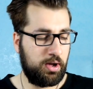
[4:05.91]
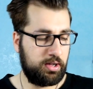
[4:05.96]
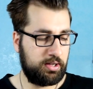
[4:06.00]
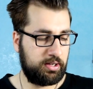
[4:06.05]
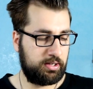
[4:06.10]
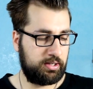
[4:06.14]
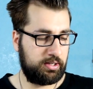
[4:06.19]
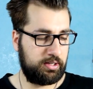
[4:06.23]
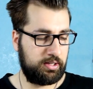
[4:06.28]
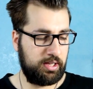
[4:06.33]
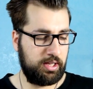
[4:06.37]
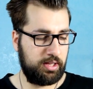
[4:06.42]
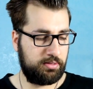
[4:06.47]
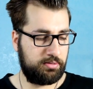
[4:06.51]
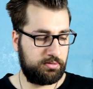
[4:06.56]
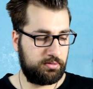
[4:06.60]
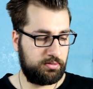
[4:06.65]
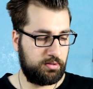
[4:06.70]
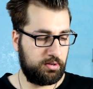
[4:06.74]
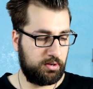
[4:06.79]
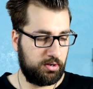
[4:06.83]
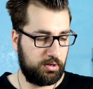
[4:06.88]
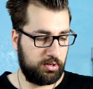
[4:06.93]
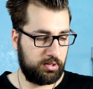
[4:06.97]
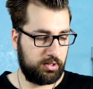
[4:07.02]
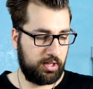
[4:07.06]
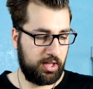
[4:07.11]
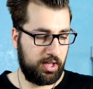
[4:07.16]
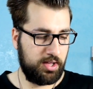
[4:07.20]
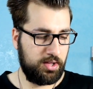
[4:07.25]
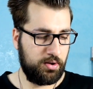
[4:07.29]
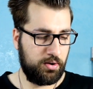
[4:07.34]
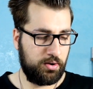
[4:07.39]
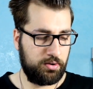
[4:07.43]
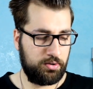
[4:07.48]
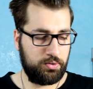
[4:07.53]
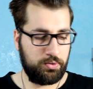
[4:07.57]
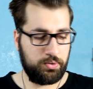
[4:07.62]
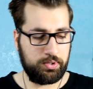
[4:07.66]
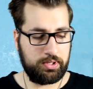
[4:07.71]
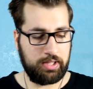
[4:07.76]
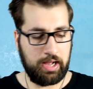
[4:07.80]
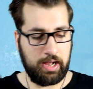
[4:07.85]
acchitto che io ho
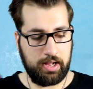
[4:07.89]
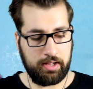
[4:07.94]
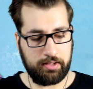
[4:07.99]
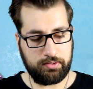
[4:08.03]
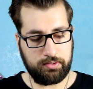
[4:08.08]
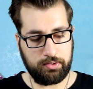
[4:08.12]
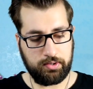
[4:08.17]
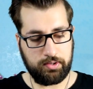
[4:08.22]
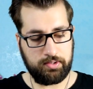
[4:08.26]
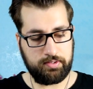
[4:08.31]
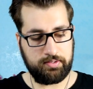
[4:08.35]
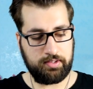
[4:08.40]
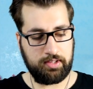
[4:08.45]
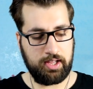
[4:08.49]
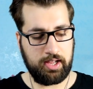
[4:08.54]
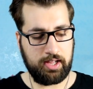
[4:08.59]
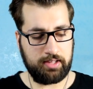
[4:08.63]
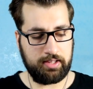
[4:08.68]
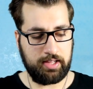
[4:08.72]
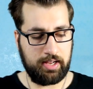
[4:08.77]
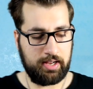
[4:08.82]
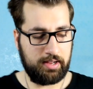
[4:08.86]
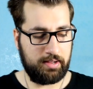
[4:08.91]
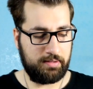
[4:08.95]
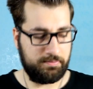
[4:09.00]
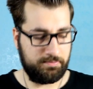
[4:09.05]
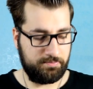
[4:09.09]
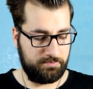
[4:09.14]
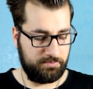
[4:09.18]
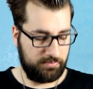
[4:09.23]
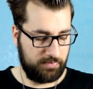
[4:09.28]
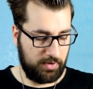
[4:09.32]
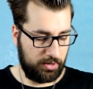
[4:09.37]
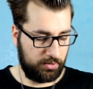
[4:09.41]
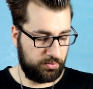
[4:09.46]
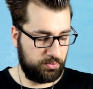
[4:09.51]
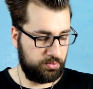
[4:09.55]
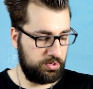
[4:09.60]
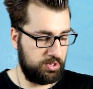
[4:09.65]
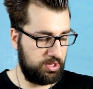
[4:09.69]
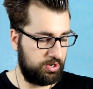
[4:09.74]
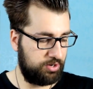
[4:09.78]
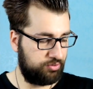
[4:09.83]
notato sia da, da
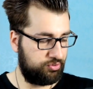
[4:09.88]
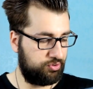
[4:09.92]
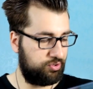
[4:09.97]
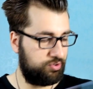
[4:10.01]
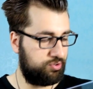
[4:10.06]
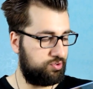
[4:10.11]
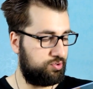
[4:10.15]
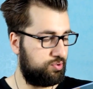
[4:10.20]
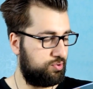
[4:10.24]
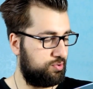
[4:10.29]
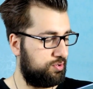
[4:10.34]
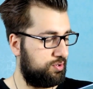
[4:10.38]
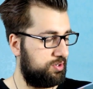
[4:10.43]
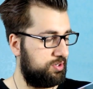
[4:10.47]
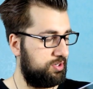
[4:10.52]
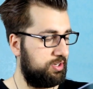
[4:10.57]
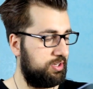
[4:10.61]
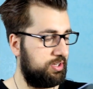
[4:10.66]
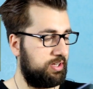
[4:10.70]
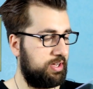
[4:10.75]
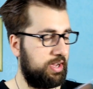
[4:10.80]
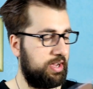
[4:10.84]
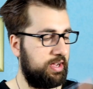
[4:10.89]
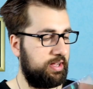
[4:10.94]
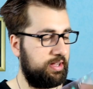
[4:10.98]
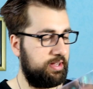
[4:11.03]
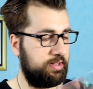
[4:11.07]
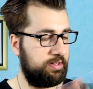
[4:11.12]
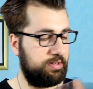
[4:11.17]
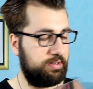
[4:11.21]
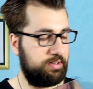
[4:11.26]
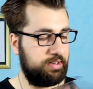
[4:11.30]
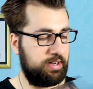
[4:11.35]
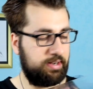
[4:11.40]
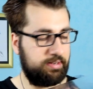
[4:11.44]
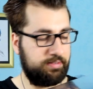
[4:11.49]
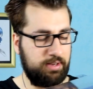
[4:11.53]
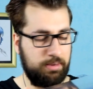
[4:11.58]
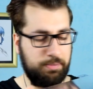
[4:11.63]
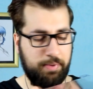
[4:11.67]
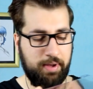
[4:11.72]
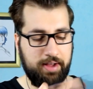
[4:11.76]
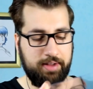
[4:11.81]
alcune recensioni che eh, da
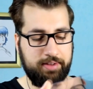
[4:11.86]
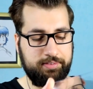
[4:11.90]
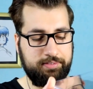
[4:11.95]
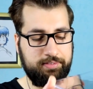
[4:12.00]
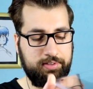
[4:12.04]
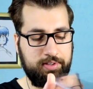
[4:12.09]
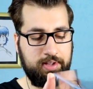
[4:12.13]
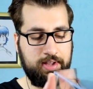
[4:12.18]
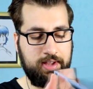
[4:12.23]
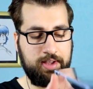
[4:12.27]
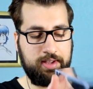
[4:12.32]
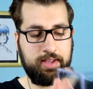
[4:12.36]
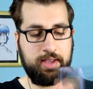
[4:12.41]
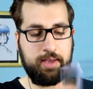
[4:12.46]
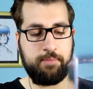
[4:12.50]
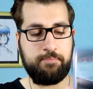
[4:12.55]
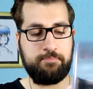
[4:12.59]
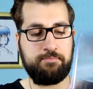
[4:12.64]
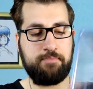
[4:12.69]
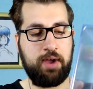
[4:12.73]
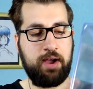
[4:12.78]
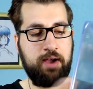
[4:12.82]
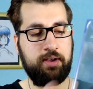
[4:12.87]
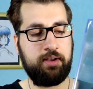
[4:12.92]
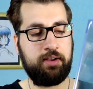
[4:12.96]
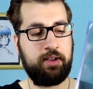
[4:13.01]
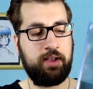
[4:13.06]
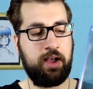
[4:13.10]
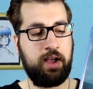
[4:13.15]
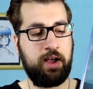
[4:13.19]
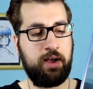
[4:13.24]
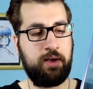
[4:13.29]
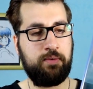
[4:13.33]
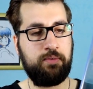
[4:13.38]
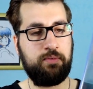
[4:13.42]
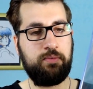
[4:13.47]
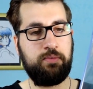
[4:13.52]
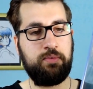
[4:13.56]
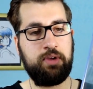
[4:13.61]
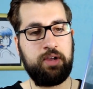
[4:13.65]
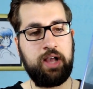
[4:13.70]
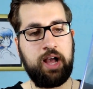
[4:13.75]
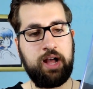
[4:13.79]
altre parti è che manca
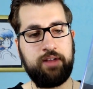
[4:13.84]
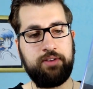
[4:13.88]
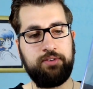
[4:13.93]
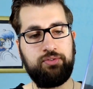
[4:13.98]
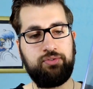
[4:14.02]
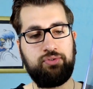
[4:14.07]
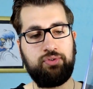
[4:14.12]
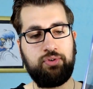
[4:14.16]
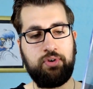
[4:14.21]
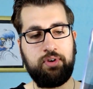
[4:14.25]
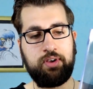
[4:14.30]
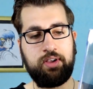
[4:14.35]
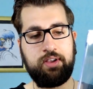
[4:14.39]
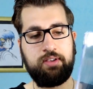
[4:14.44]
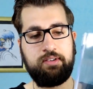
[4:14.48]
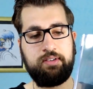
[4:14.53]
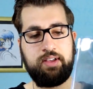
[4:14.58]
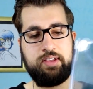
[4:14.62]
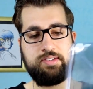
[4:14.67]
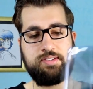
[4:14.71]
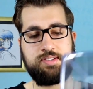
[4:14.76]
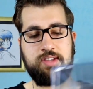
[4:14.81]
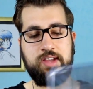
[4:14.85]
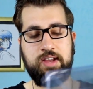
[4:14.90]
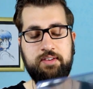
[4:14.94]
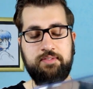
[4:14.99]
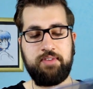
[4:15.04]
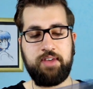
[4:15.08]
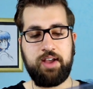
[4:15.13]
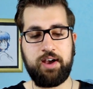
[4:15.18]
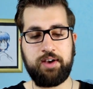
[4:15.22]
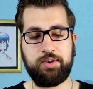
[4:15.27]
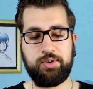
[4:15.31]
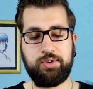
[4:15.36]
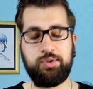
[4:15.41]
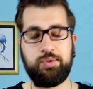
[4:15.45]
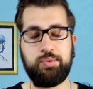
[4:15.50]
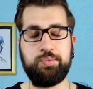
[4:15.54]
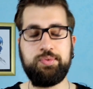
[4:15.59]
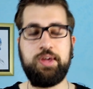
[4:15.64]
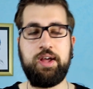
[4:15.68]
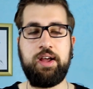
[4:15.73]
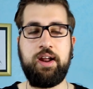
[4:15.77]
un gancio che serve a
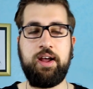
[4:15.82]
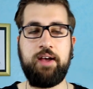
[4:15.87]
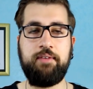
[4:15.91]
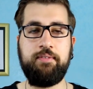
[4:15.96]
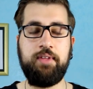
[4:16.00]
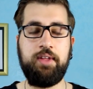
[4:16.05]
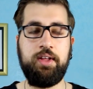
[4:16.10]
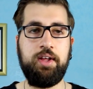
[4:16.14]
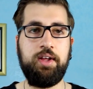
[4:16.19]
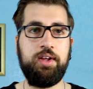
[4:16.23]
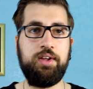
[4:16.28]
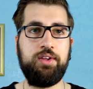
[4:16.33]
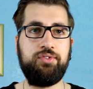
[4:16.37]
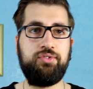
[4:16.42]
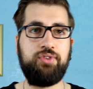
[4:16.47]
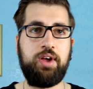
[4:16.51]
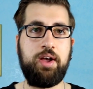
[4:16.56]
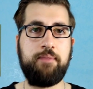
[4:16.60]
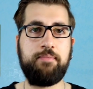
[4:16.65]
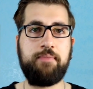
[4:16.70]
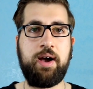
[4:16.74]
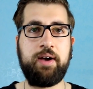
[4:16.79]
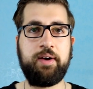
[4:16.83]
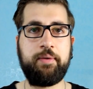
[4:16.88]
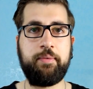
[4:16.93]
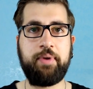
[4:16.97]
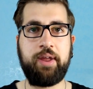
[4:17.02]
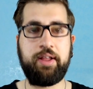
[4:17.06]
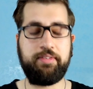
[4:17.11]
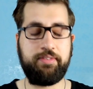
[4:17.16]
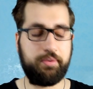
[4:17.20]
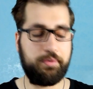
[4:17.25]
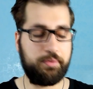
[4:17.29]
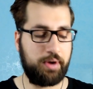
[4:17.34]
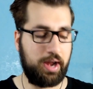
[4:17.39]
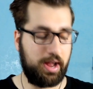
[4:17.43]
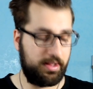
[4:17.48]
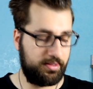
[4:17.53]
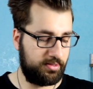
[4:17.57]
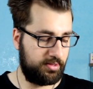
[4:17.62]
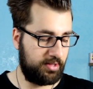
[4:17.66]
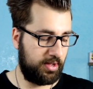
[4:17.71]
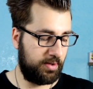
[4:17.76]
chiudere, cioè manca una
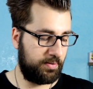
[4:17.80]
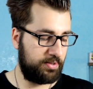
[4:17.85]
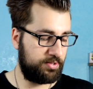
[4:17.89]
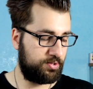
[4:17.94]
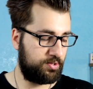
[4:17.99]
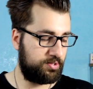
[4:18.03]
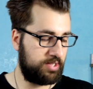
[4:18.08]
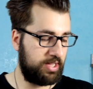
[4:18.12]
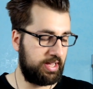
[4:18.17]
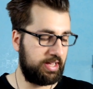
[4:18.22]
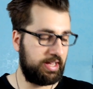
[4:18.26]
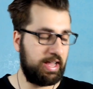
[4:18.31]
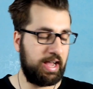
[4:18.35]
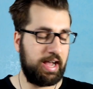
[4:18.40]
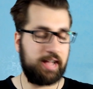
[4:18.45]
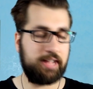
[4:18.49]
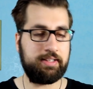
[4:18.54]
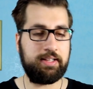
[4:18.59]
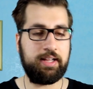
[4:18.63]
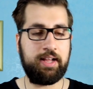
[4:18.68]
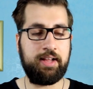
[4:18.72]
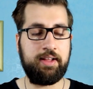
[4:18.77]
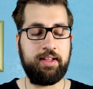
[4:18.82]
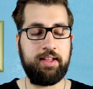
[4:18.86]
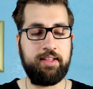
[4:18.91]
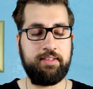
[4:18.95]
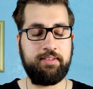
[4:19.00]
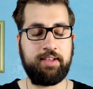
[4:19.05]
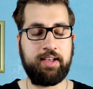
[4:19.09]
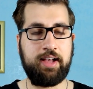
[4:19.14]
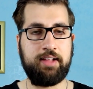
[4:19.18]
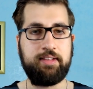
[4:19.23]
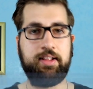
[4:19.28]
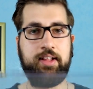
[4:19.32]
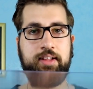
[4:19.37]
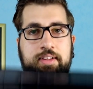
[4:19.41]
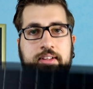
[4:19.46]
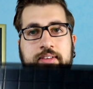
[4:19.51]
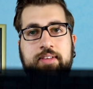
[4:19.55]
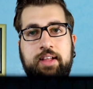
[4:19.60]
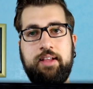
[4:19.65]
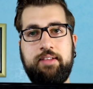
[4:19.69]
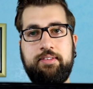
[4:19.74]
sicurezza, questo se cade, se cade
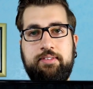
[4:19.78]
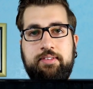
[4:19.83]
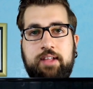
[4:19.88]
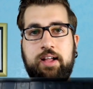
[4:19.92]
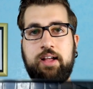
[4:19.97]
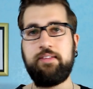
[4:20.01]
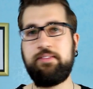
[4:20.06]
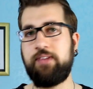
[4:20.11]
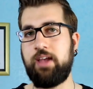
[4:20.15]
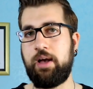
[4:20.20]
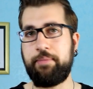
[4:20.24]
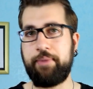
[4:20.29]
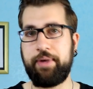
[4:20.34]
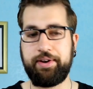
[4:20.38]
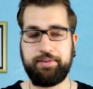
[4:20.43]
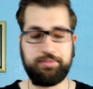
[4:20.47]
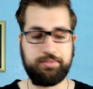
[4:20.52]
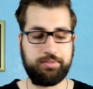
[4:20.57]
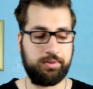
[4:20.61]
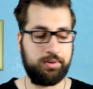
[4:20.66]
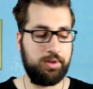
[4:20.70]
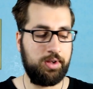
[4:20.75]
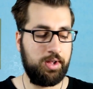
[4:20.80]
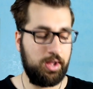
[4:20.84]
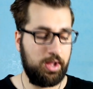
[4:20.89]
di testa si è aperto.